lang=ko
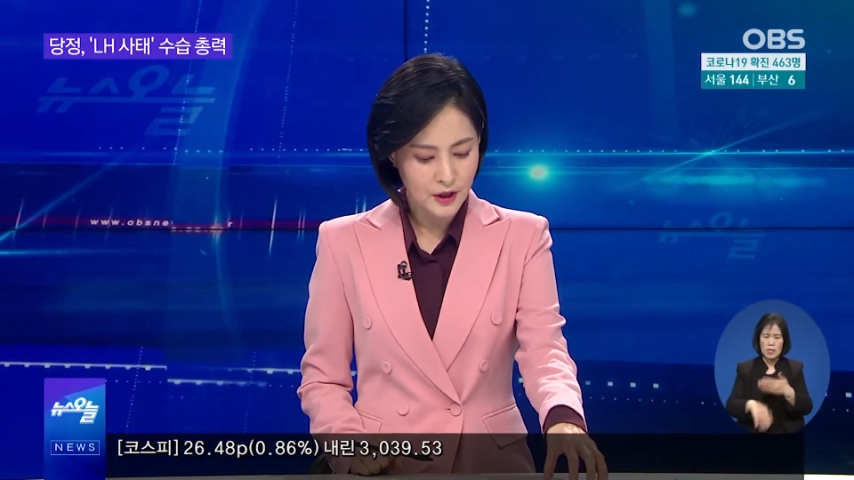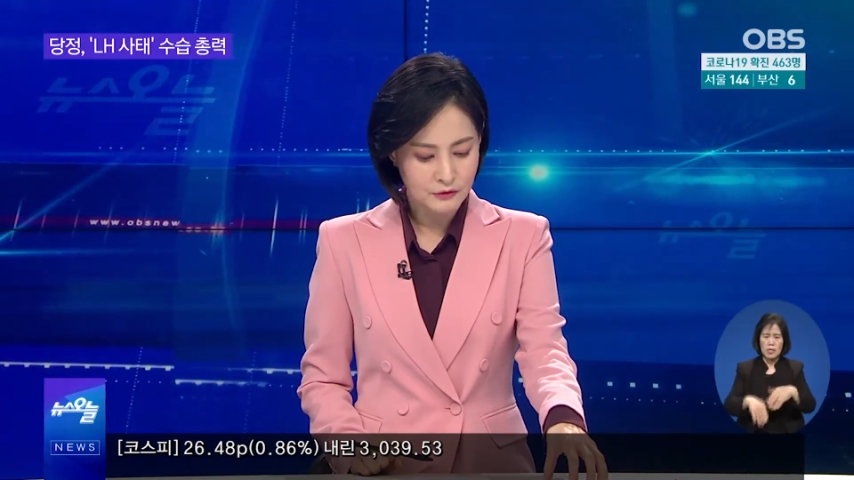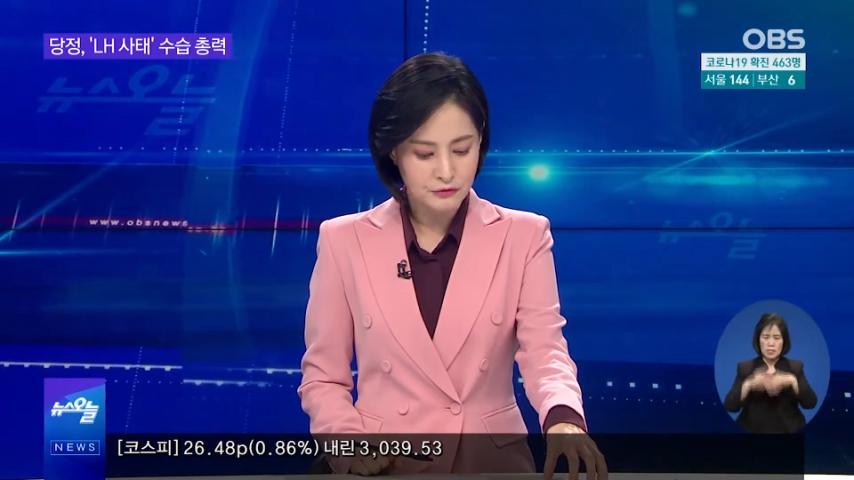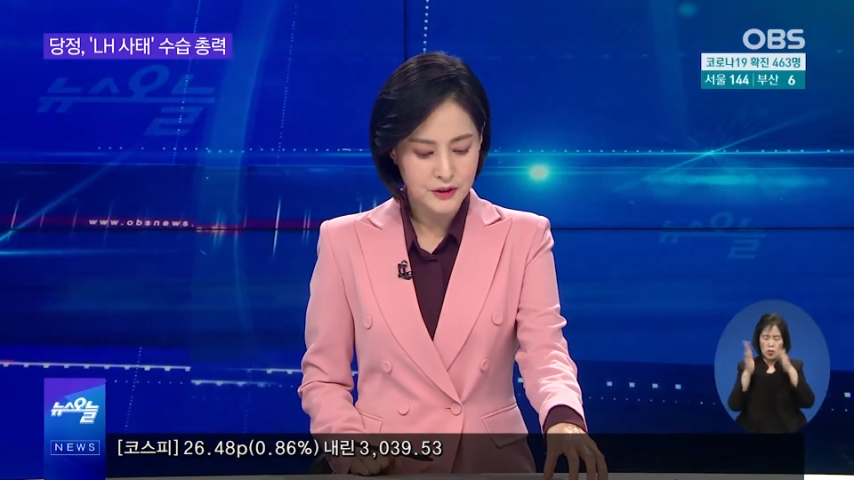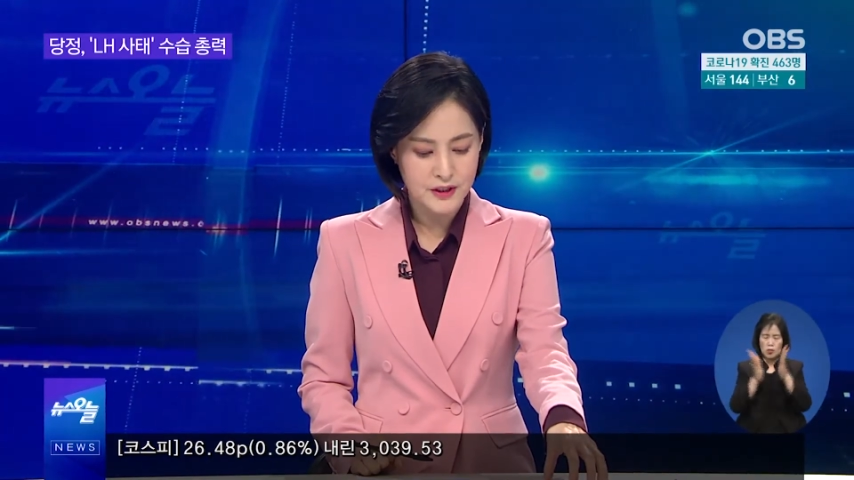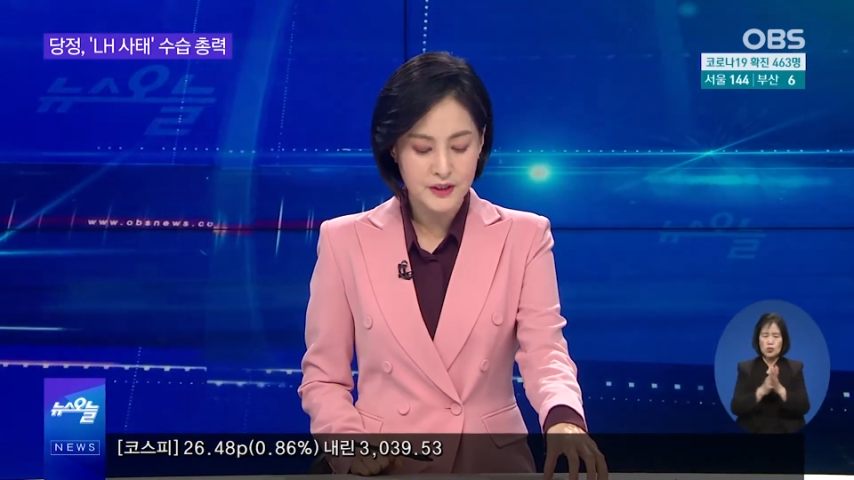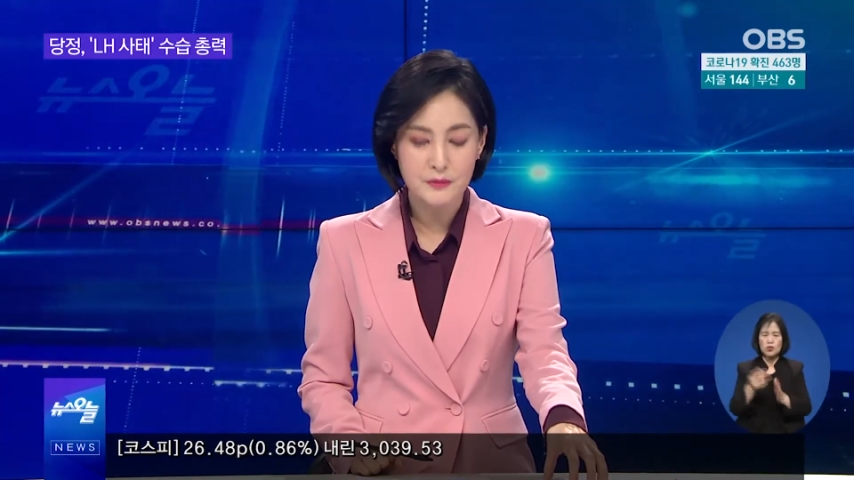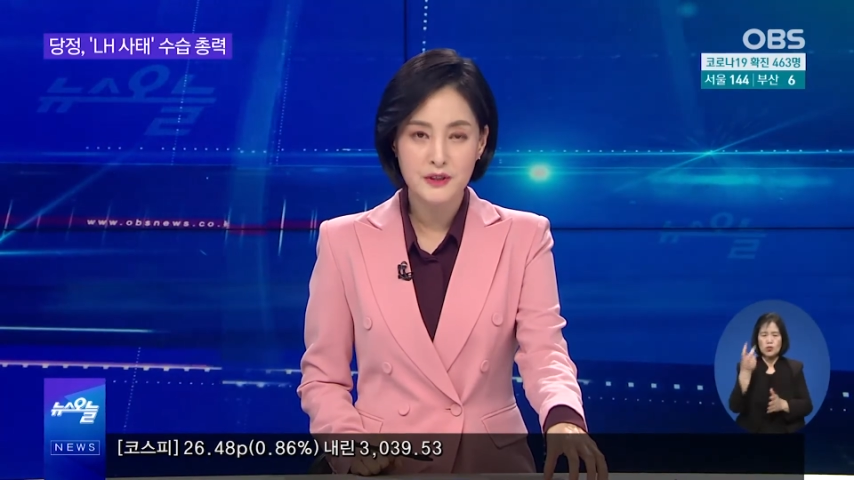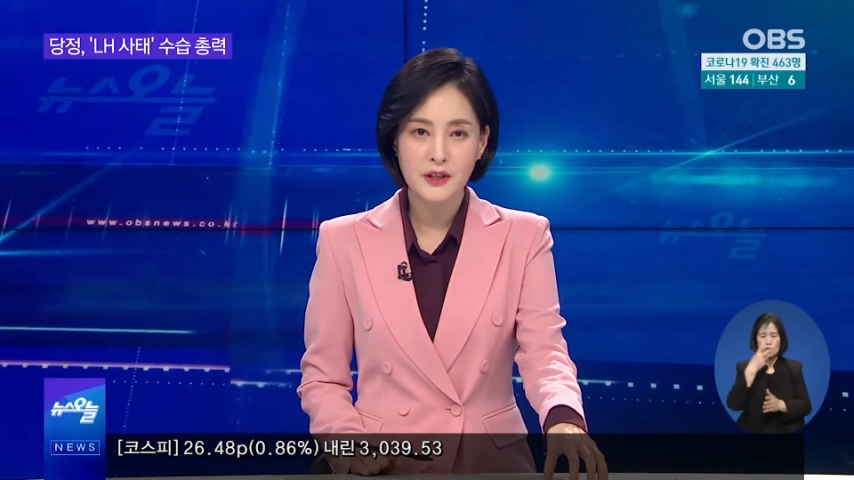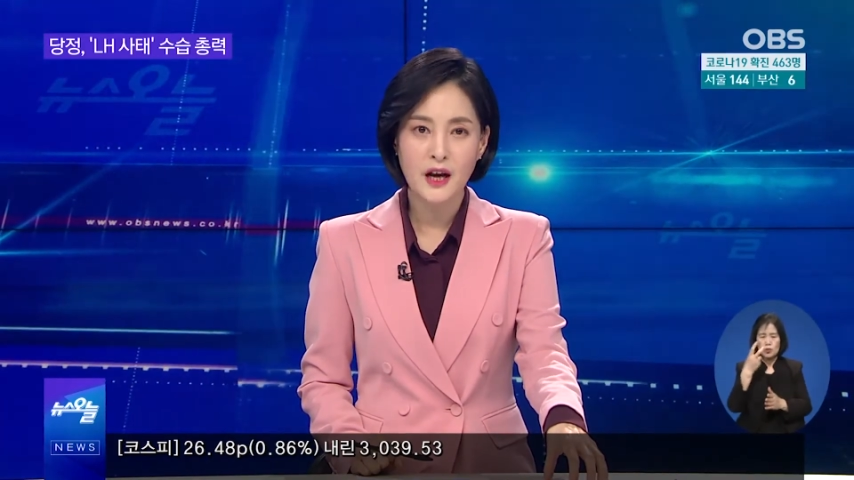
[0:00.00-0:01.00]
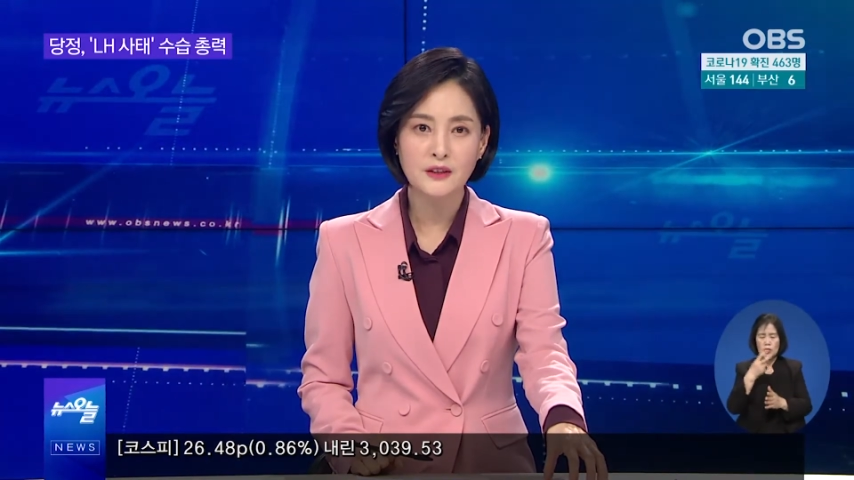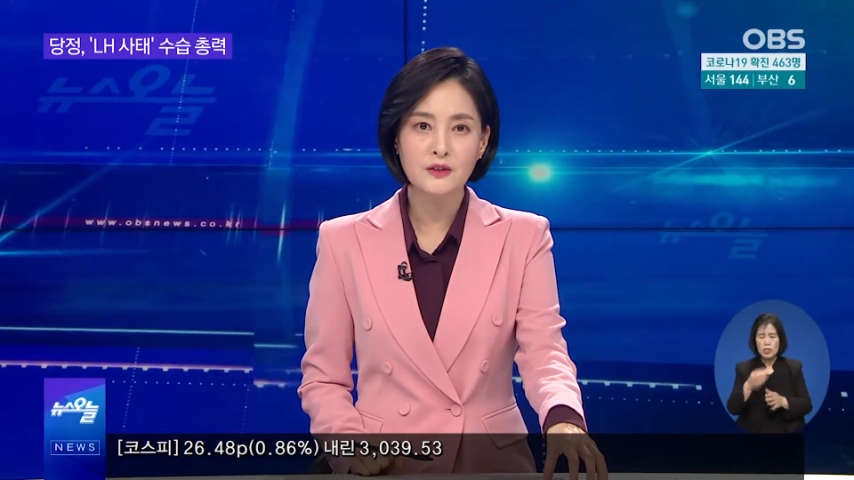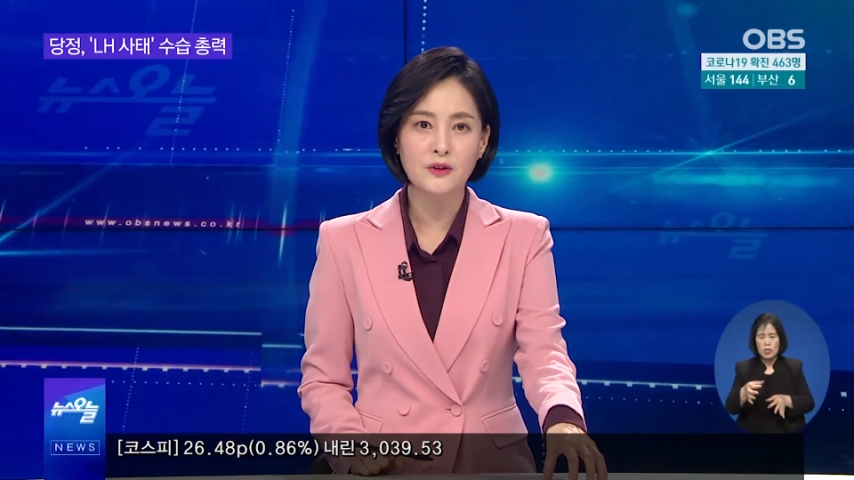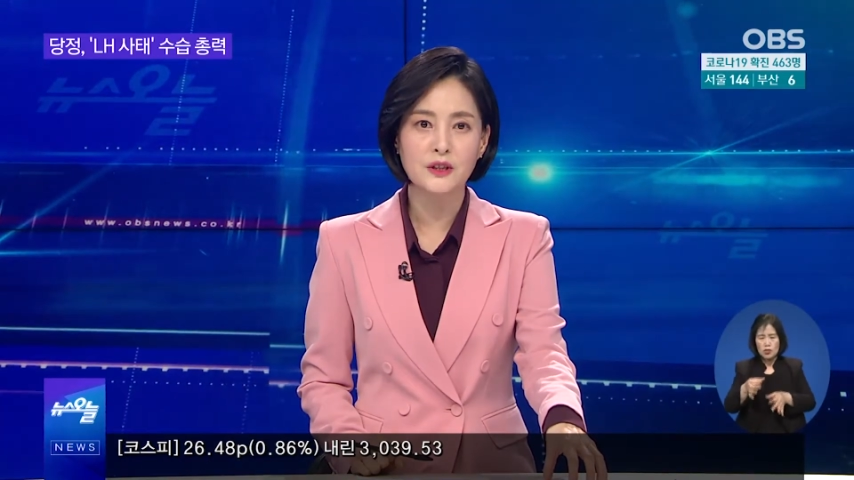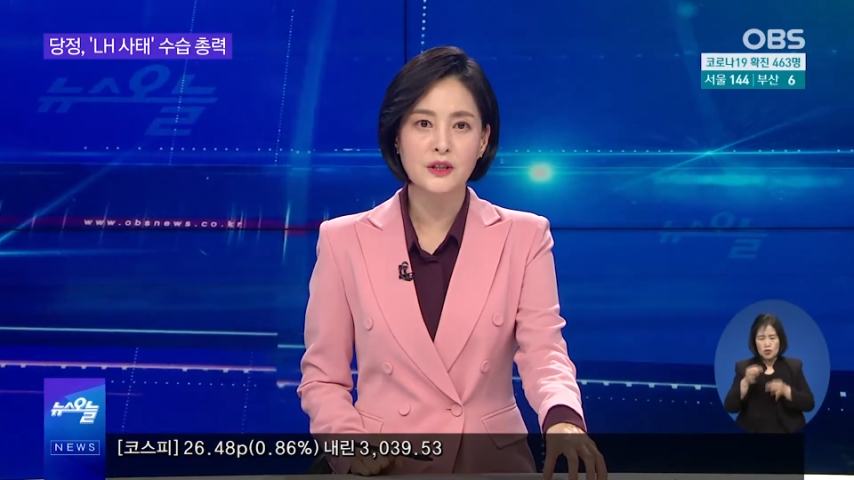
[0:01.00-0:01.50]
투기 의심 사례 한
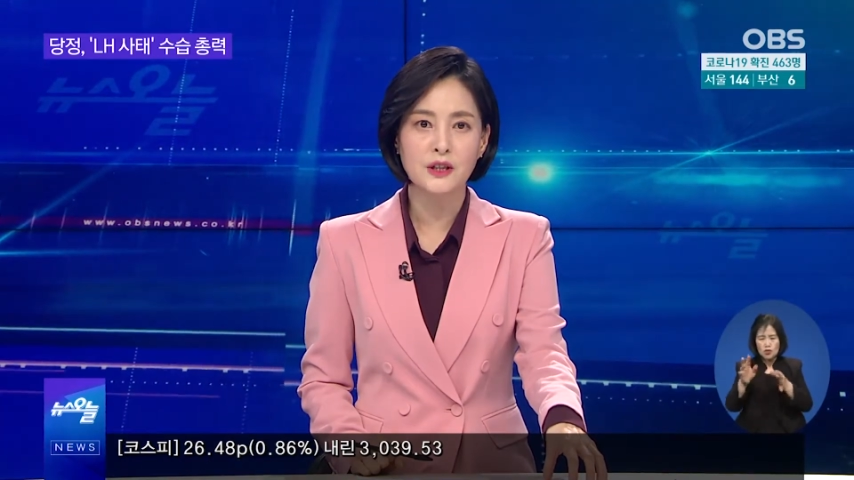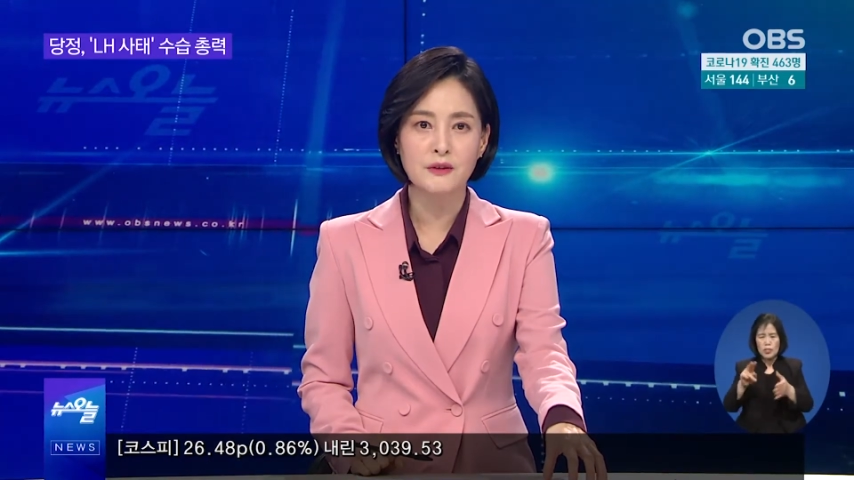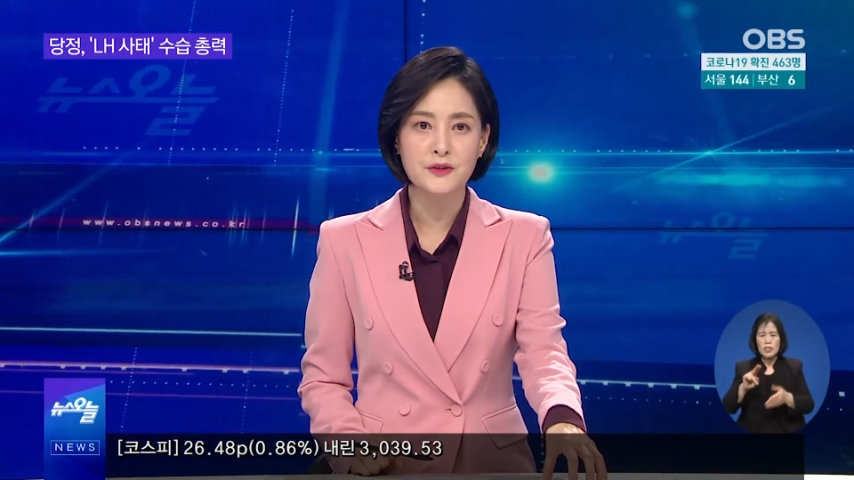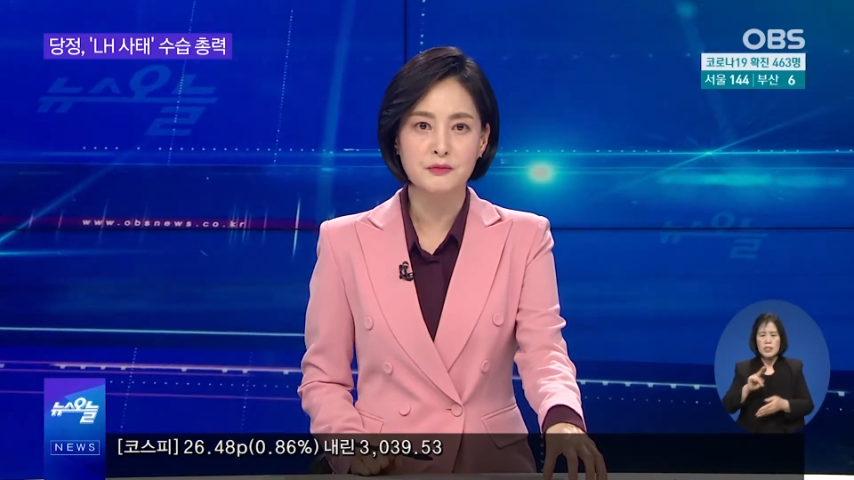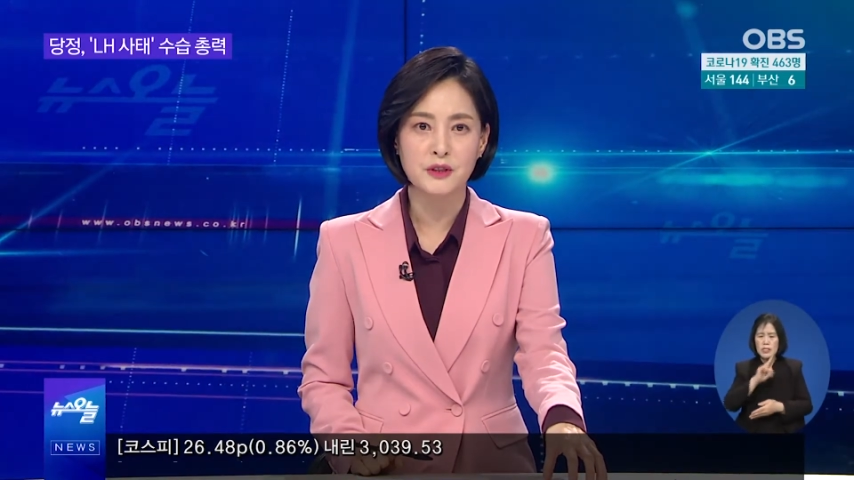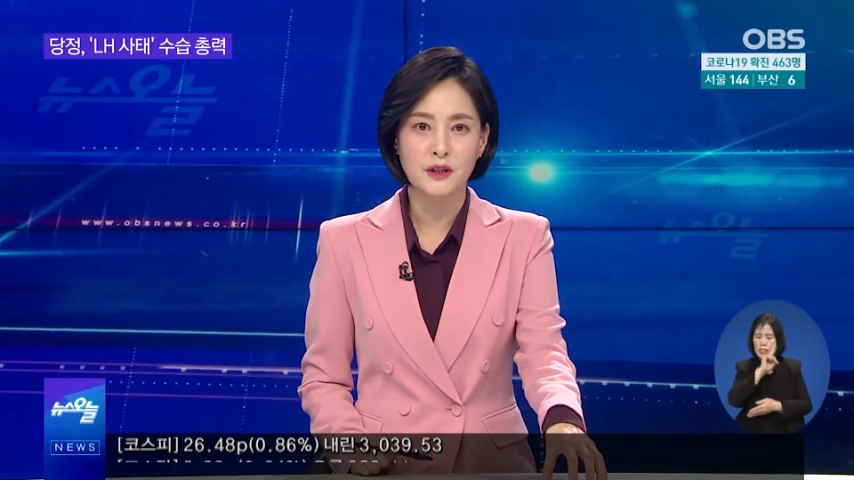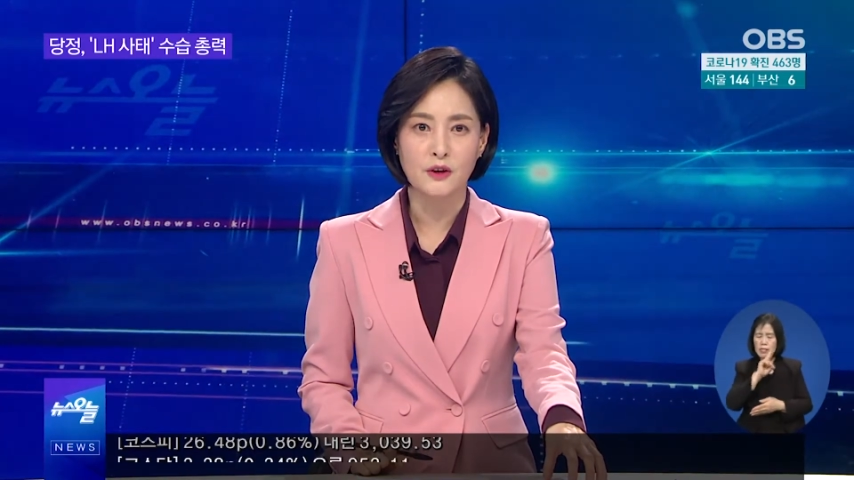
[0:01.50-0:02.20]
건이 나왔습니다.